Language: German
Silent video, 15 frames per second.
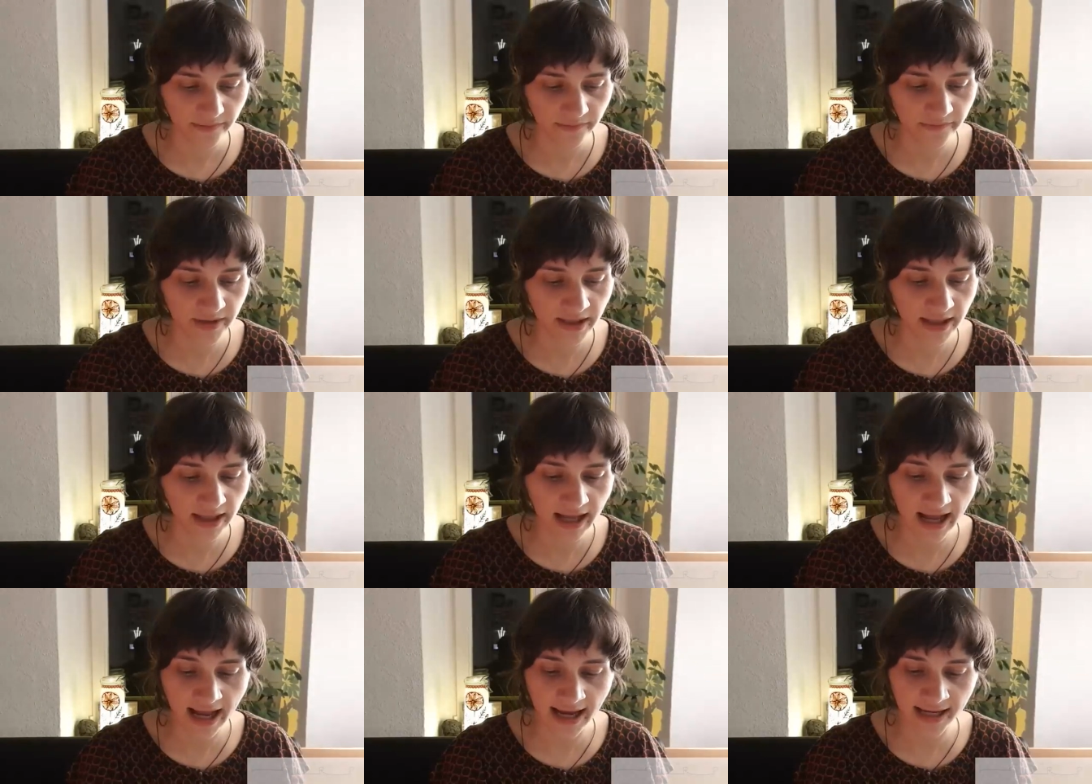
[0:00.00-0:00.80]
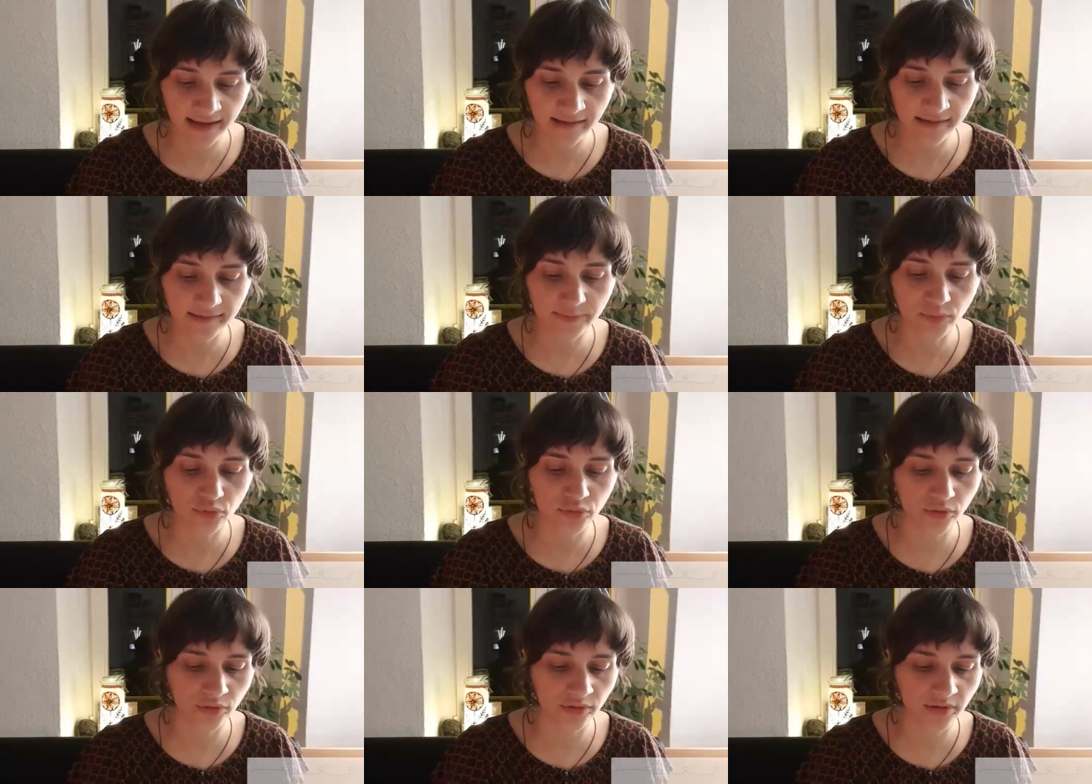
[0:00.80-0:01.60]
wie ihrer eines
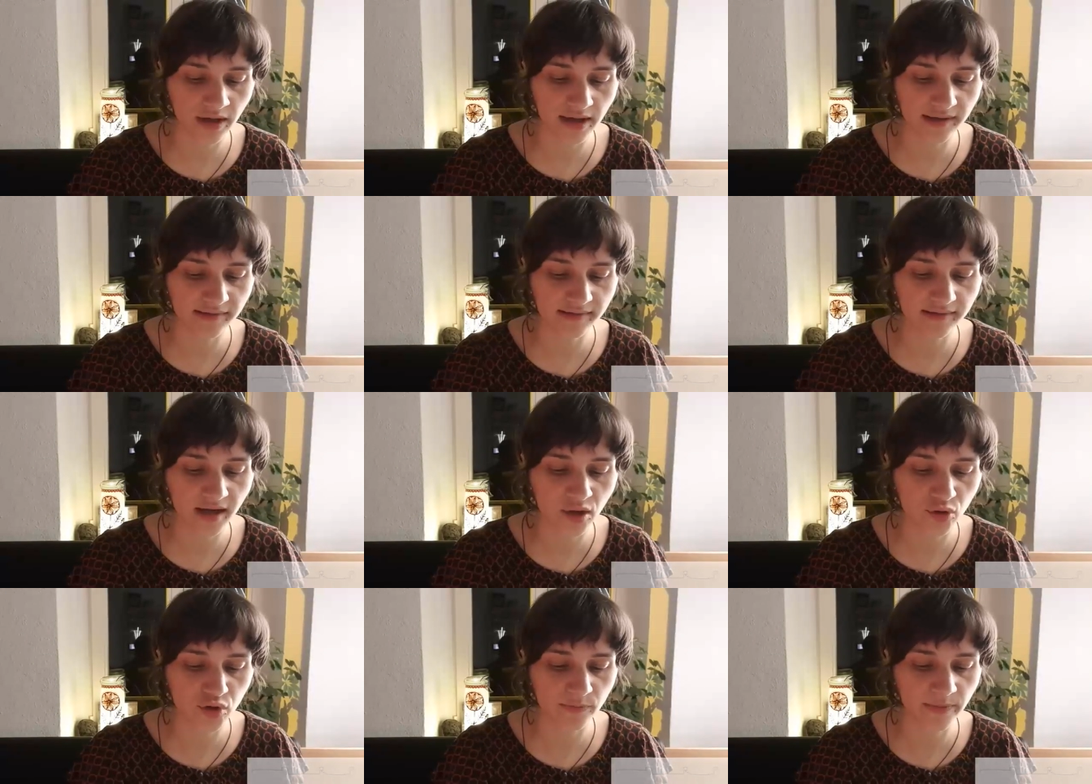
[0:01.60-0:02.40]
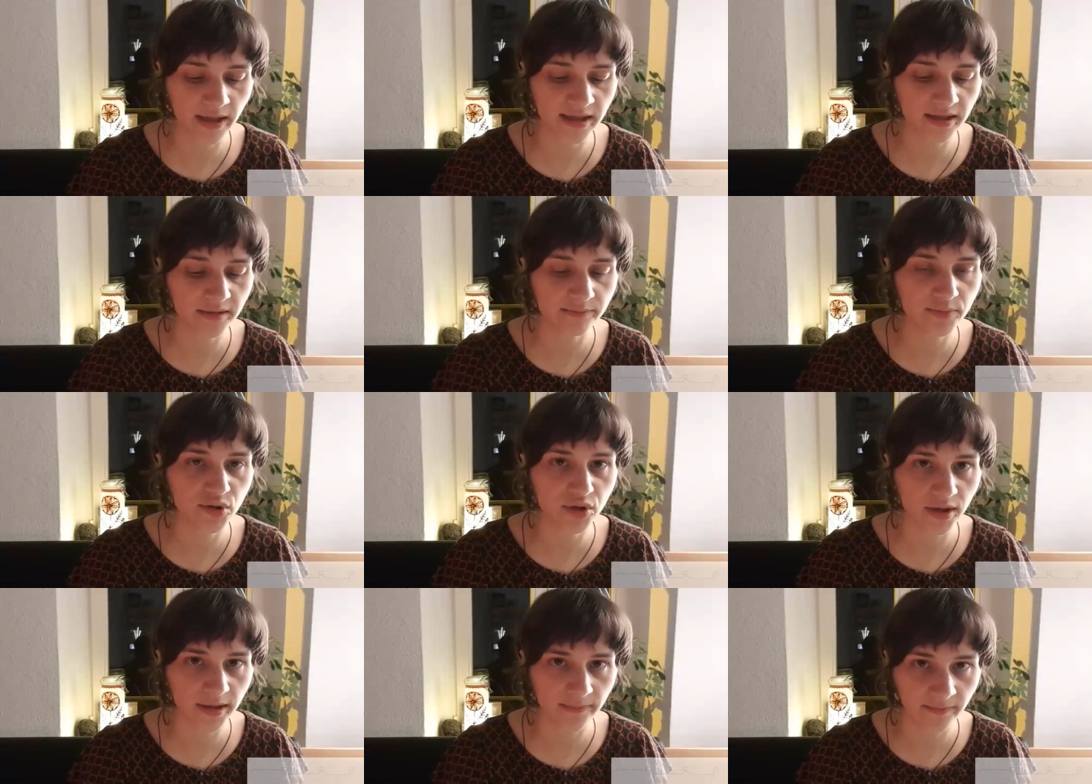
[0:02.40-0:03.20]
Proudhon als Tauschbank
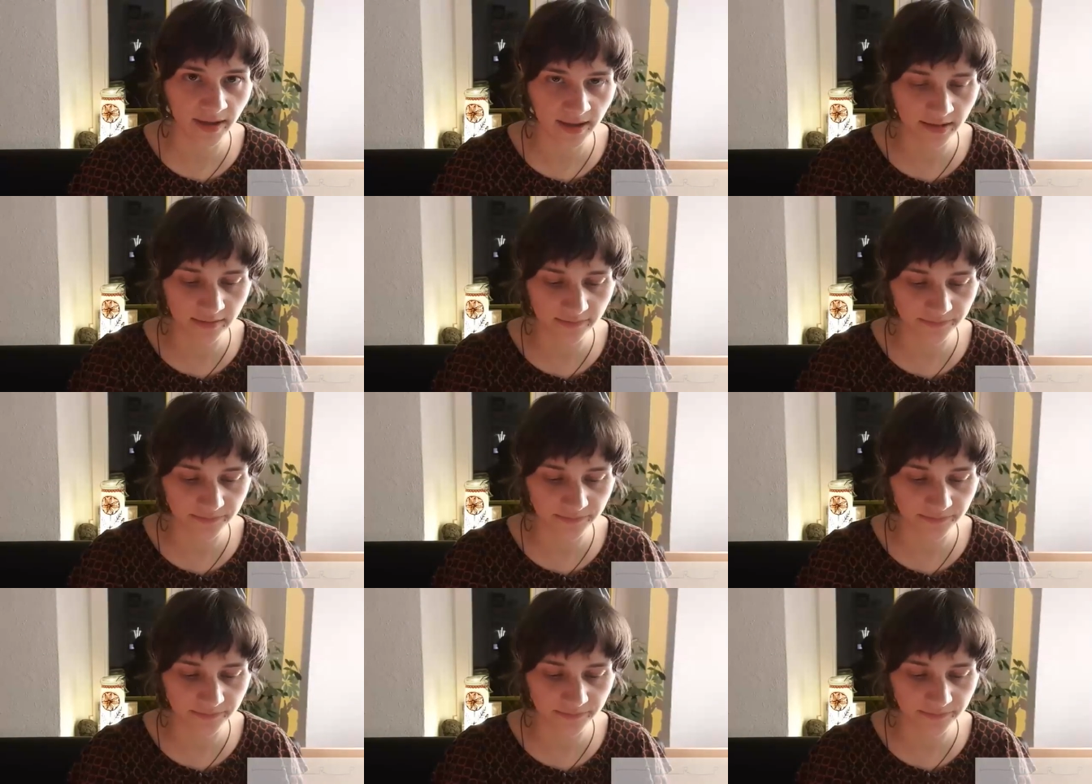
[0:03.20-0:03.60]
beschrieben hat.